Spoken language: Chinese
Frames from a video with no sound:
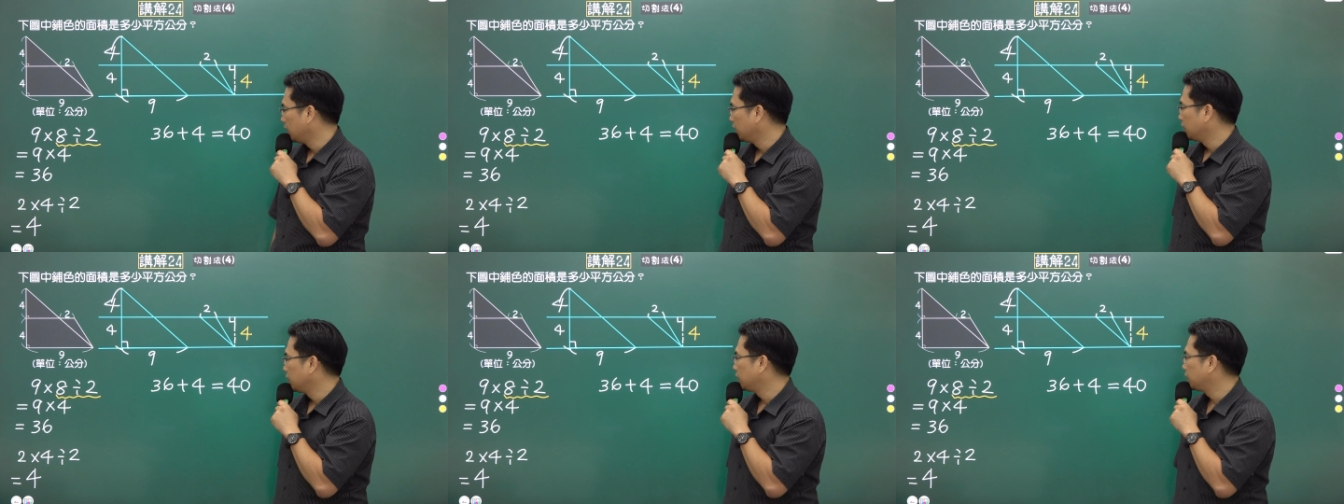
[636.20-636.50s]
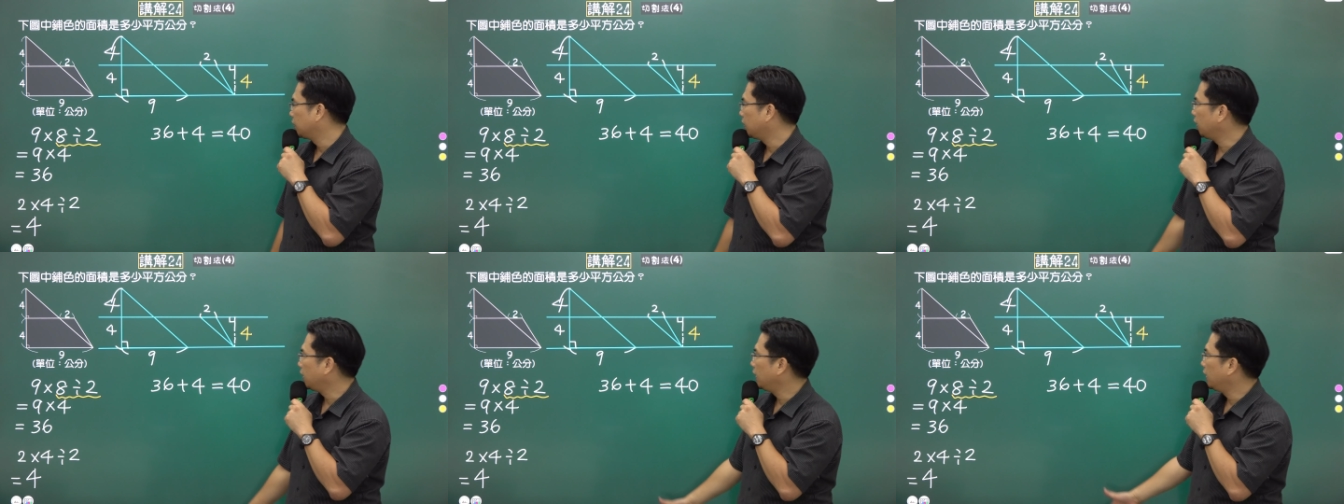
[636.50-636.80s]

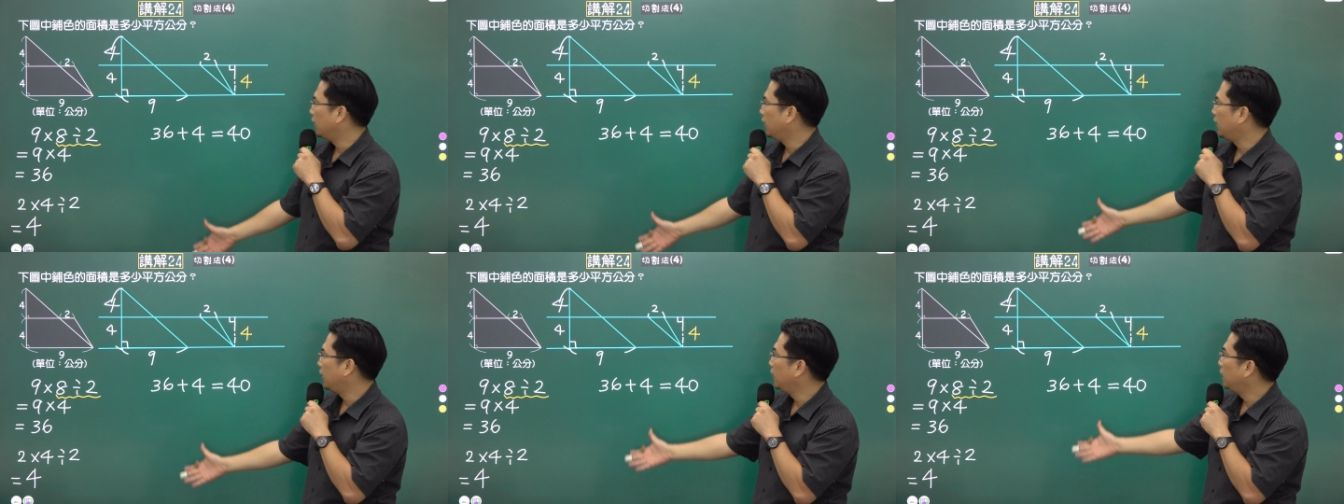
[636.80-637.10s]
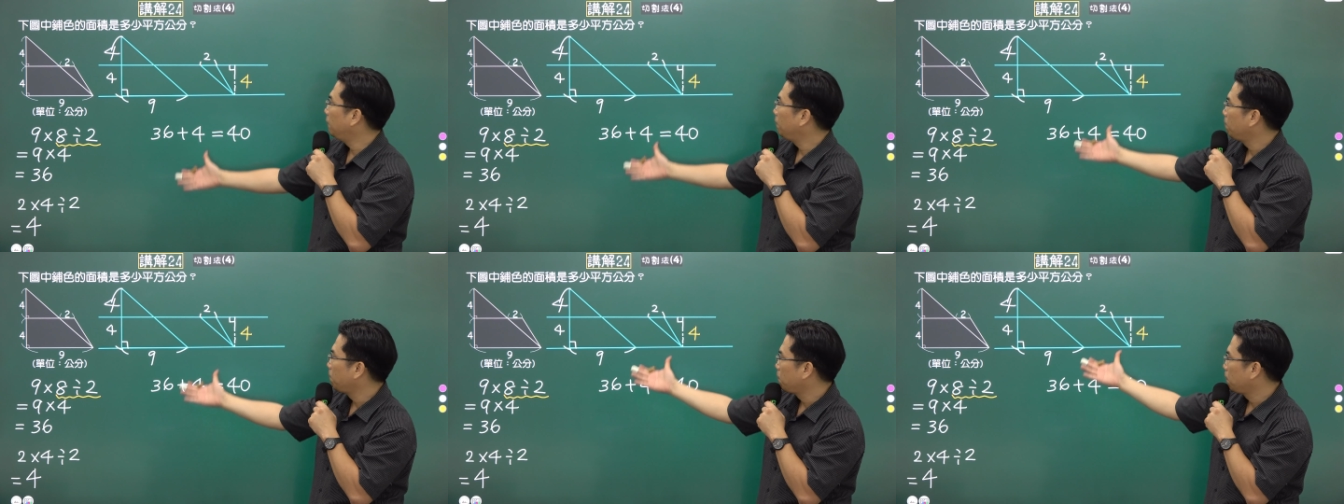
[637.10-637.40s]
所以
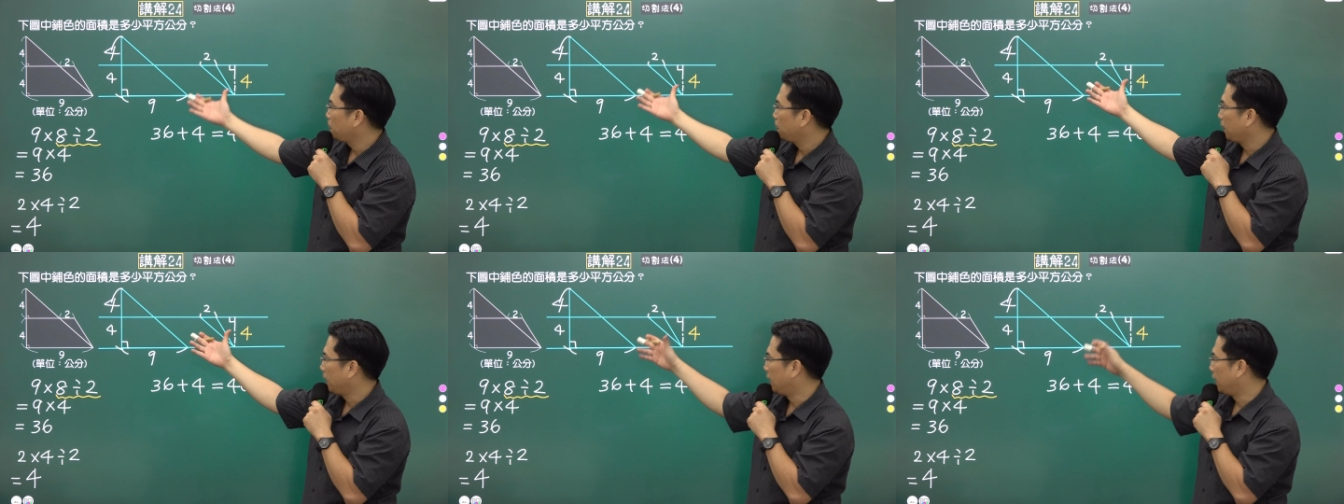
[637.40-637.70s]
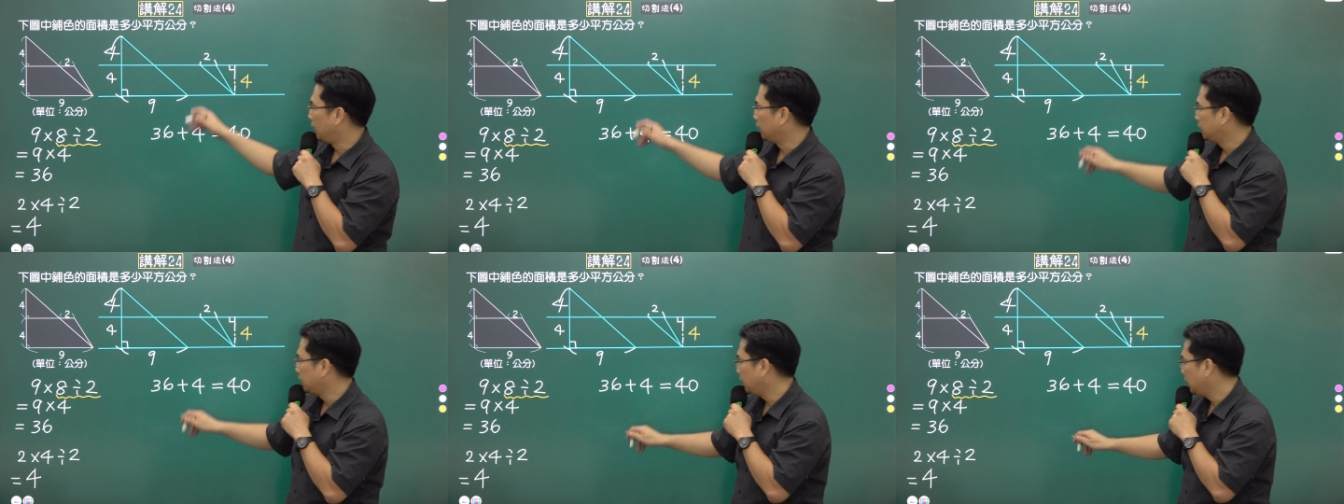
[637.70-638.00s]
呢。
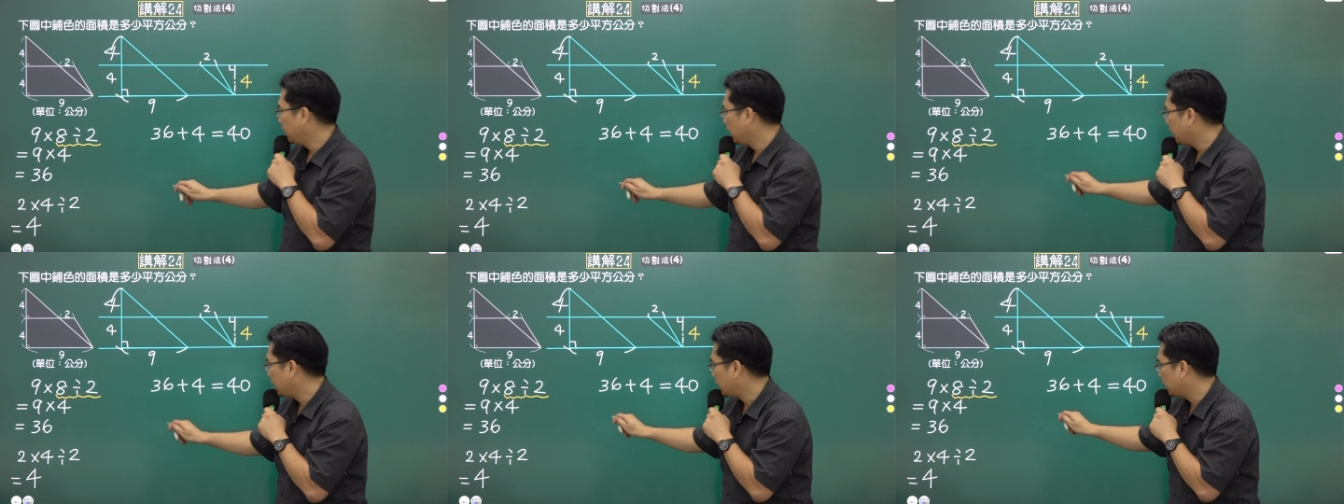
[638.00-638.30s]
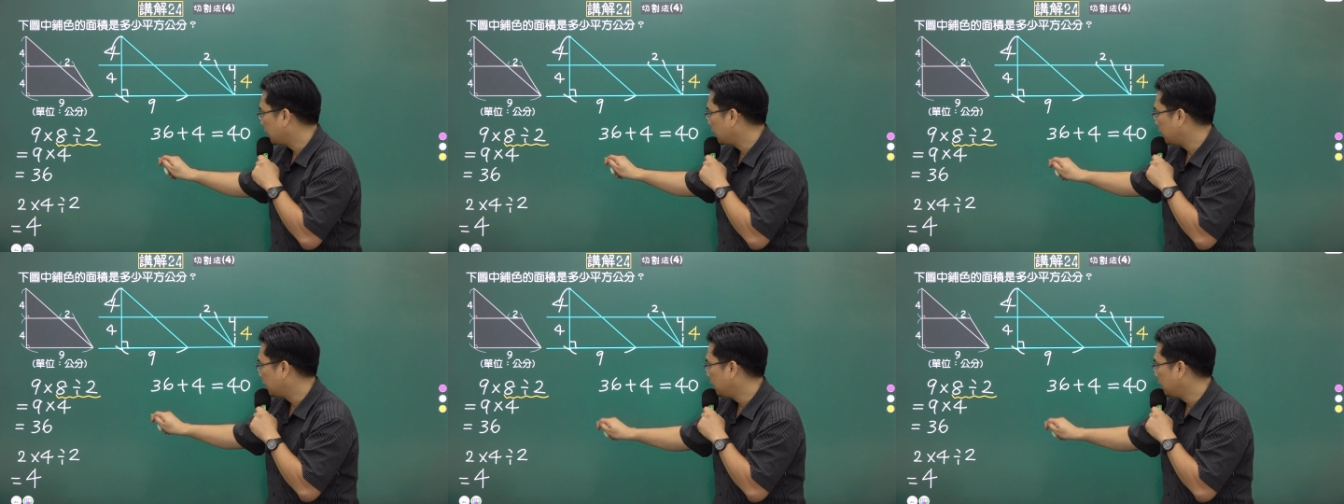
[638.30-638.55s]
啊，这两